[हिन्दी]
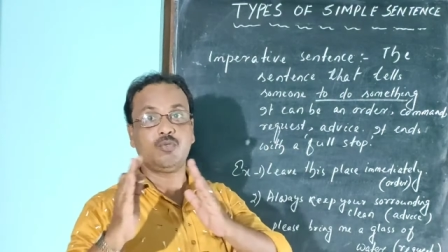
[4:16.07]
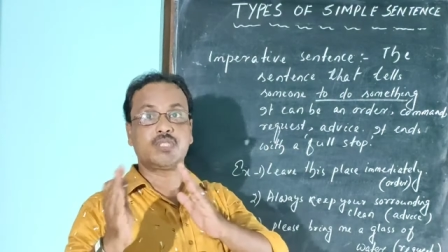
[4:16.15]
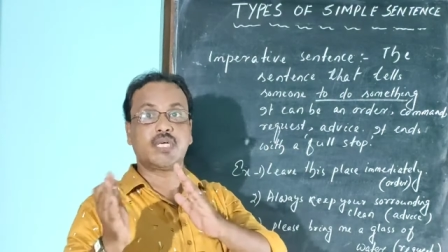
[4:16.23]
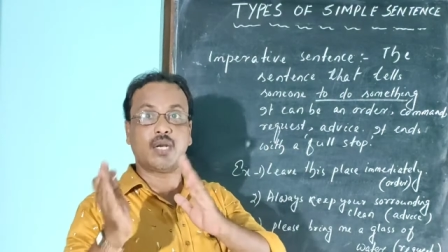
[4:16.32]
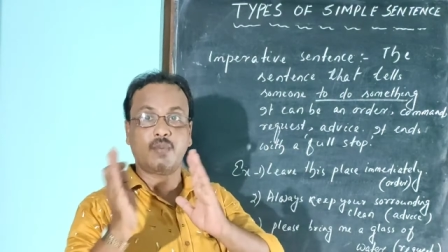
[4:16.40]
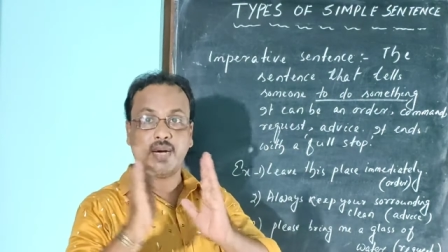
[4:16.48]
कुछ
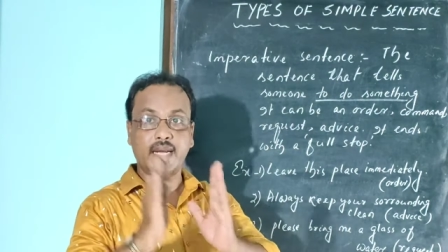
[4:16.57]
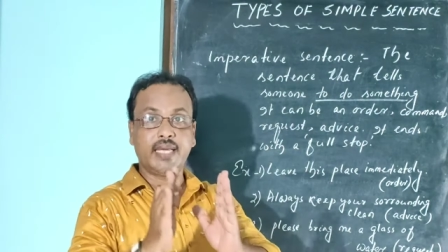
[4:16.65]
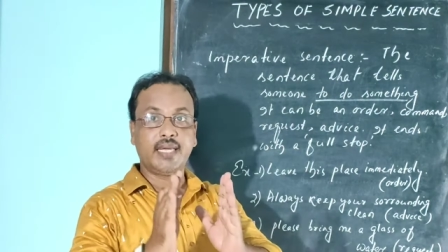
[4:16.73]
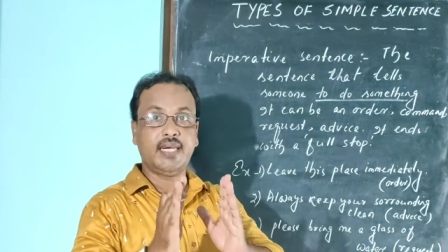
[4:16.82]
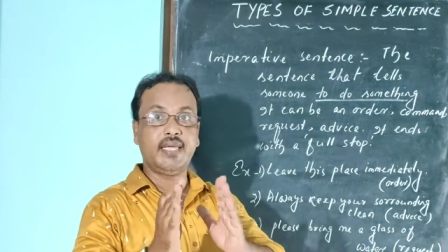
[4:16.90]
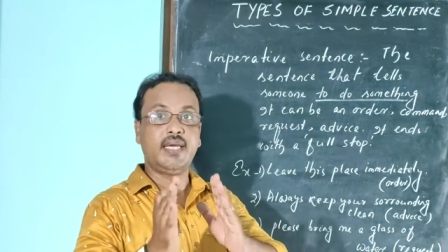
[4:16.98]
करवाने
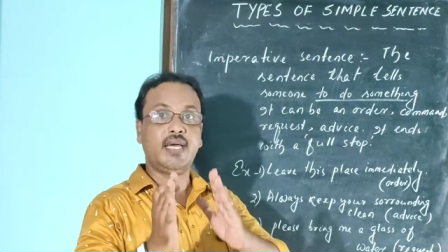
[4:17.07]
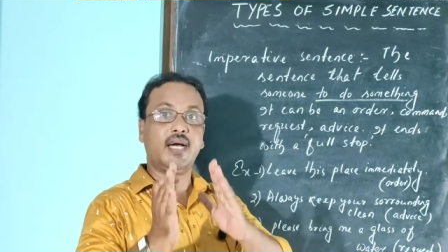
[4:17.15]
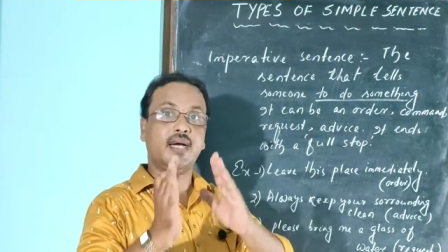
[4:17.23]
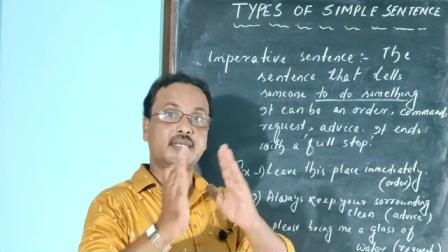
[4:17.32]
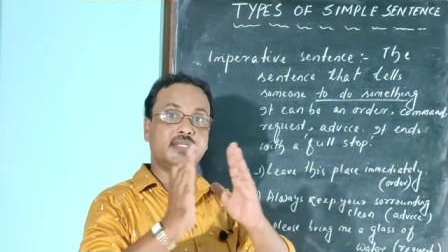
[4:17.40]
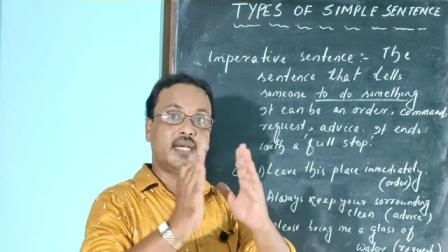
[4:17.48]
के लिए
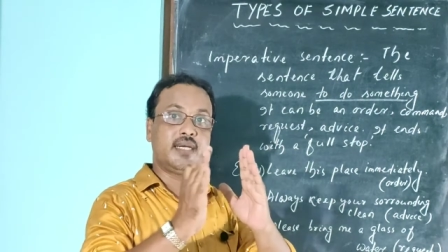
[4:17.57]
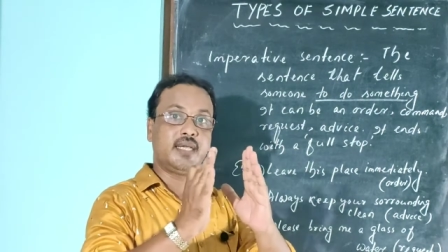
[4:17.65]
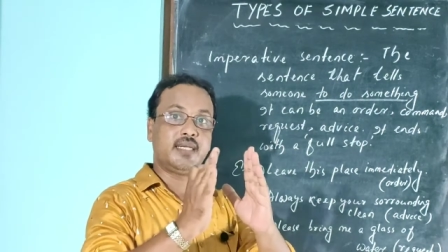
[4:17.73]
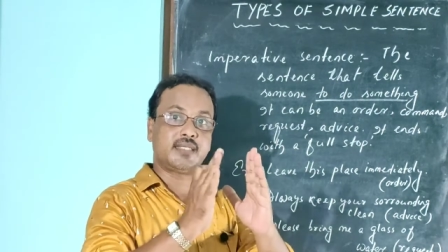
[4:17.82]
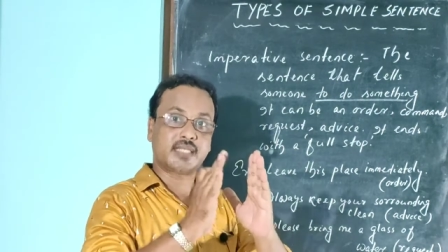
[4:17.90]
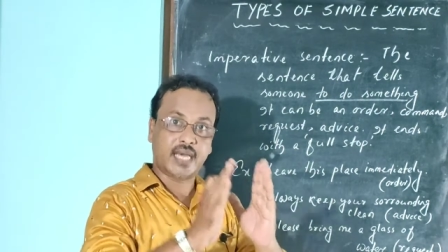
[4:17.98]
अगर
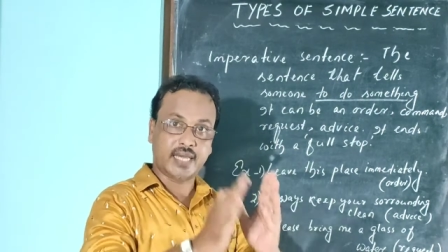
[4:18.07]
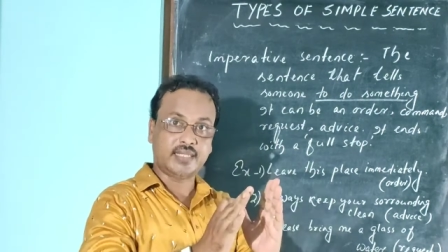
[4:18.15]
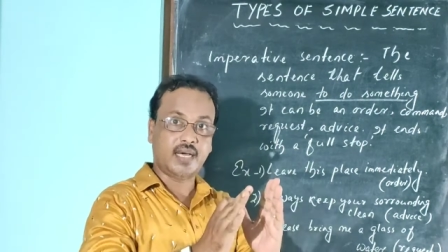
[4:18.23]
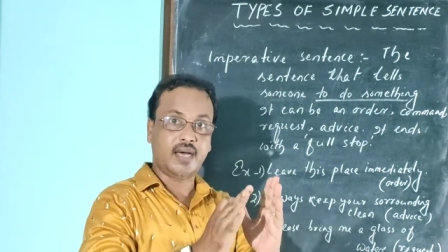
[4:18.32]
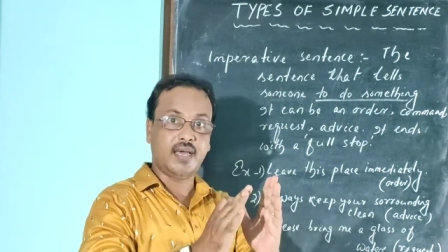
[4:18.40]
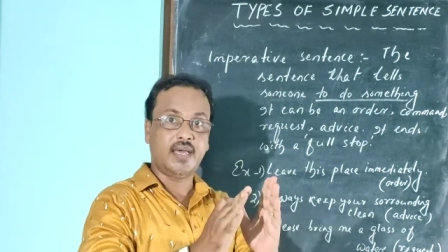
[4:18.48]
सेंटेंस
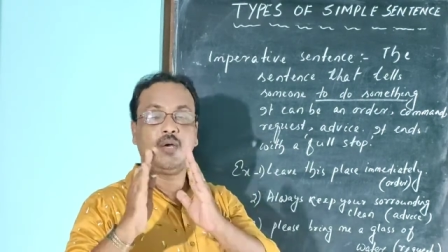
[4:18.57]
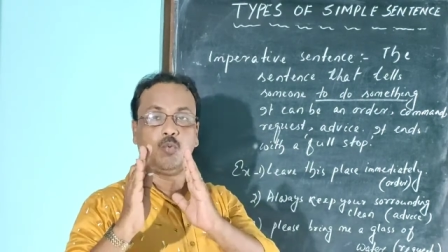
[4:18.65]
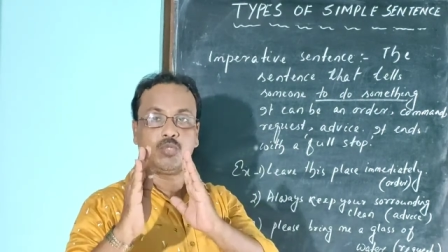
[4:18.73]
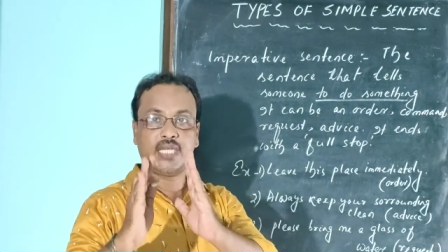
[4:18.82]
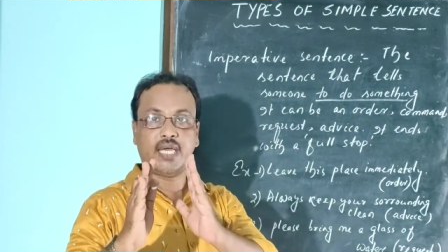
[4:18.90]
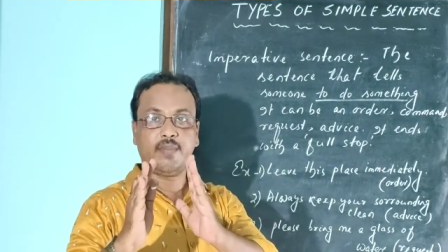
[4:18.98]
कहता है
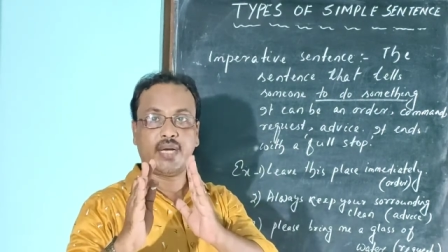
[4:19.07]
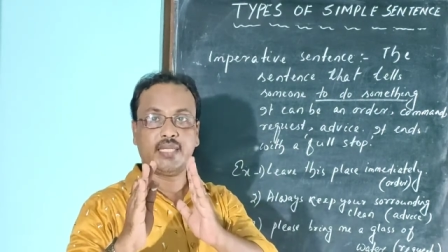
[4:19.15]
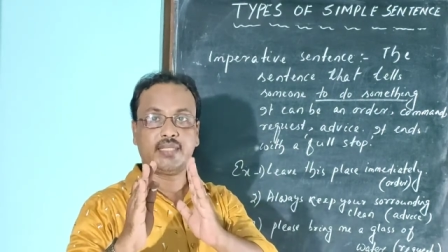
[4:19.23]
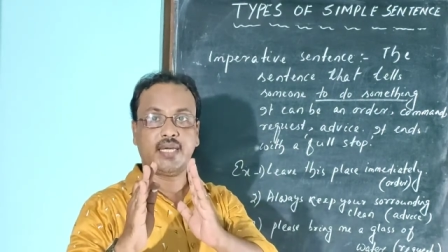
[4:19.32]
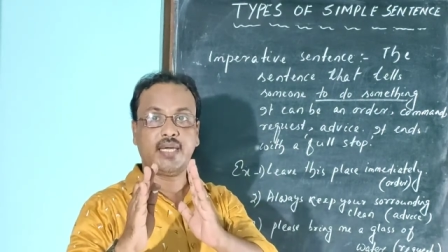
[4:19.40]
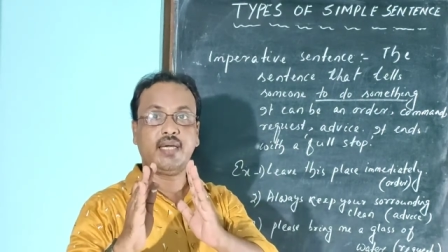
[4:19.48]
उसे हम
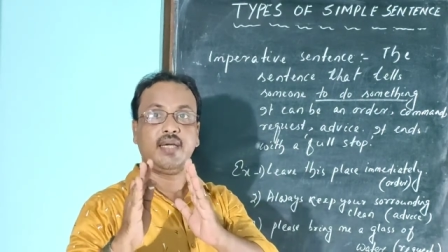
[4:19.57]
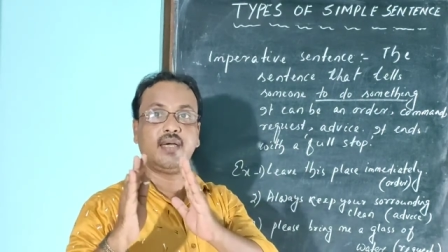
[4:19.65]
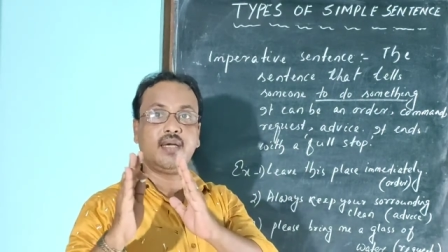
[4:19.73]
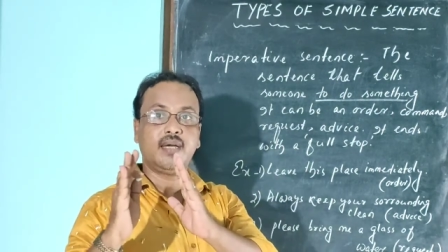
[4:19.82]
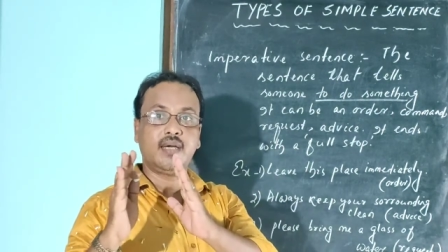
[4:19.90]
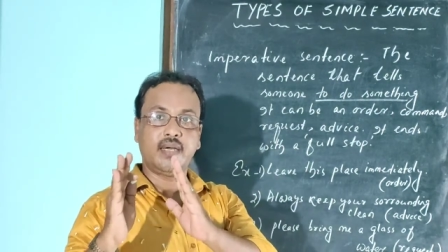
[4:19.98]
कहते हैं
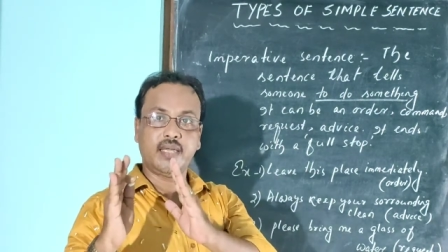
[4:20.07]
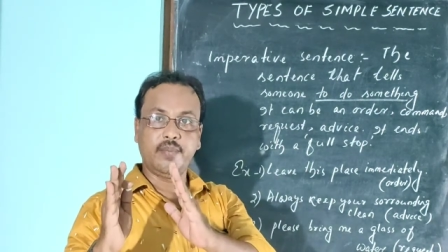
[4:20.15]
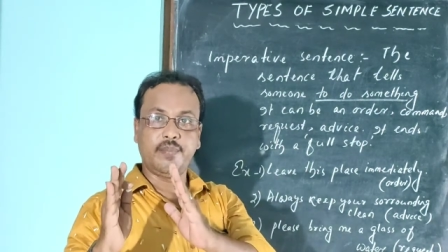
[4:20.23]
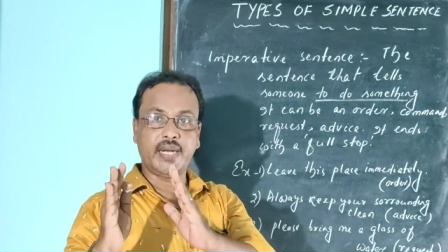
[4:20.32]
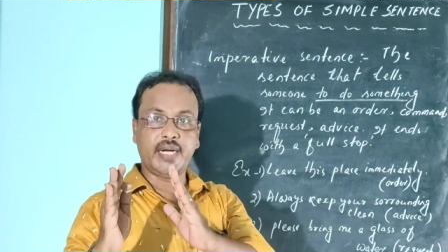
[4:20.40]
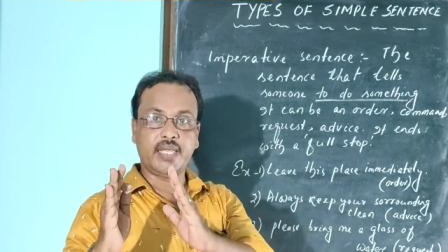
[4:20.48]

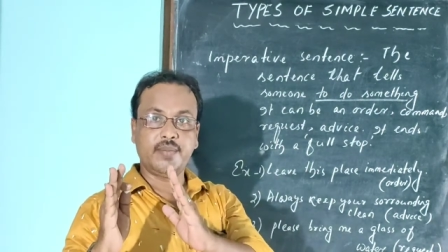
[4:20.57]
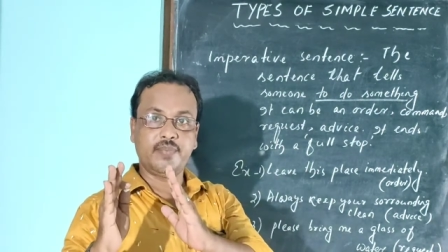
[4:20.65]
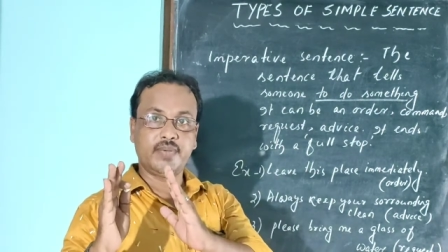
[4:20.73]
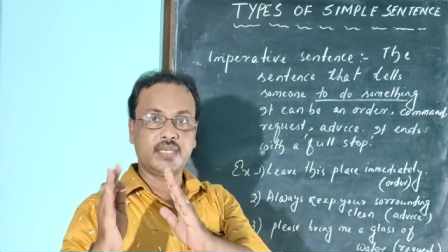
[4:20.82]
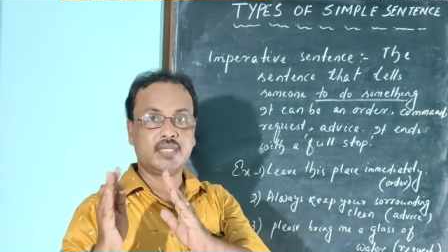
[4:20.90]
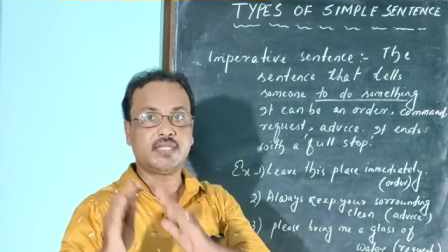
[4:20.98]
इम्पेरेटिव
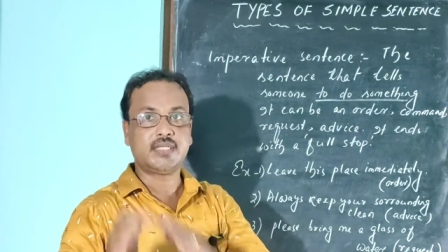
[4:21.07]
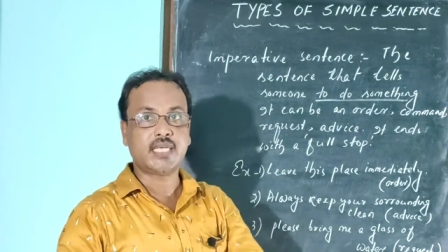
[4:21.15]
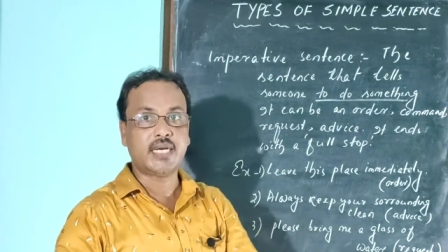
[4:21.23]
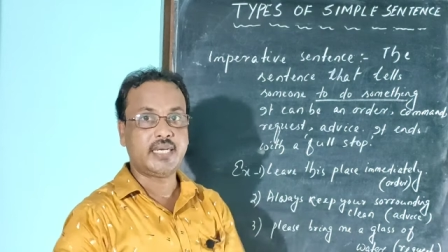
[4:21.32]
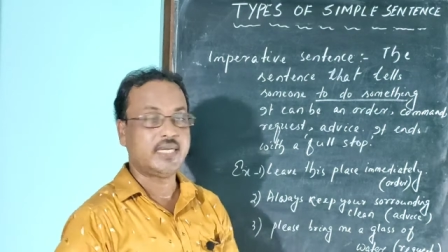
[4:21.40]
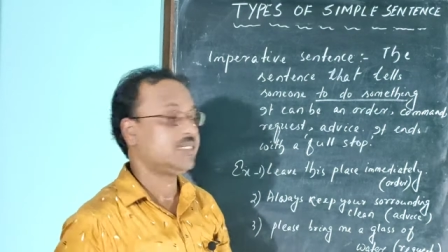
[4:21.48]

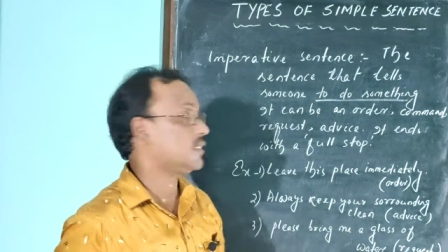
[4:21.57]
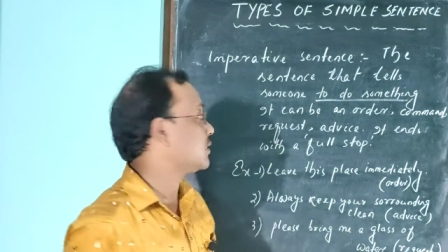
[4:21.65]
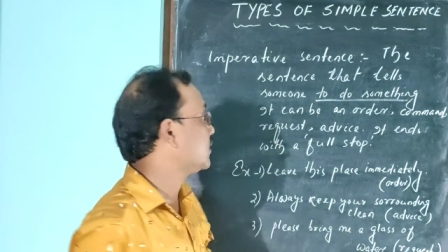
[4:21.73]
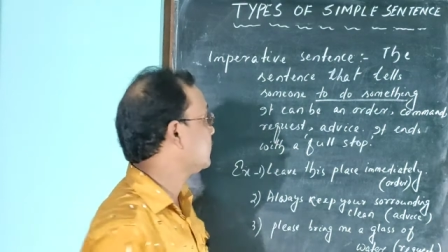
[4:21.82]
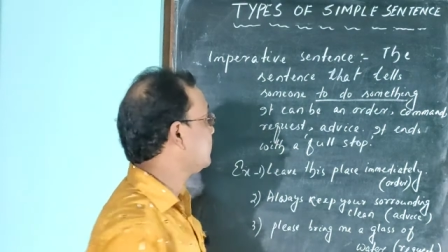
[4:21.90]
सेंटेंस